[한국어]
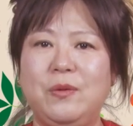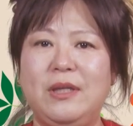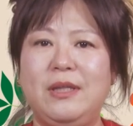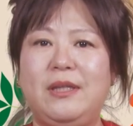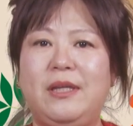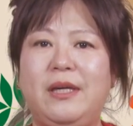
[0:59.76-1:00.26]

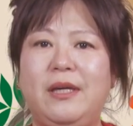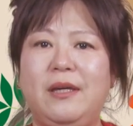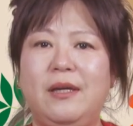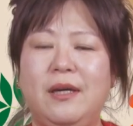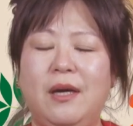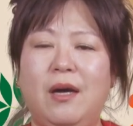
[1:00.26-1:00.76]

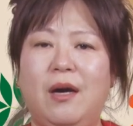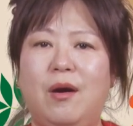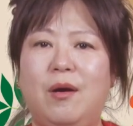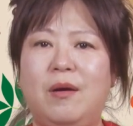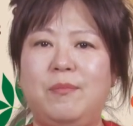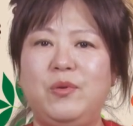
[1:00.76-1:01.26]
토끼띠.
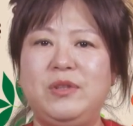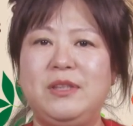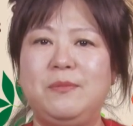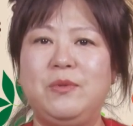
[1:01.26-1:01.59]
어, 뭔지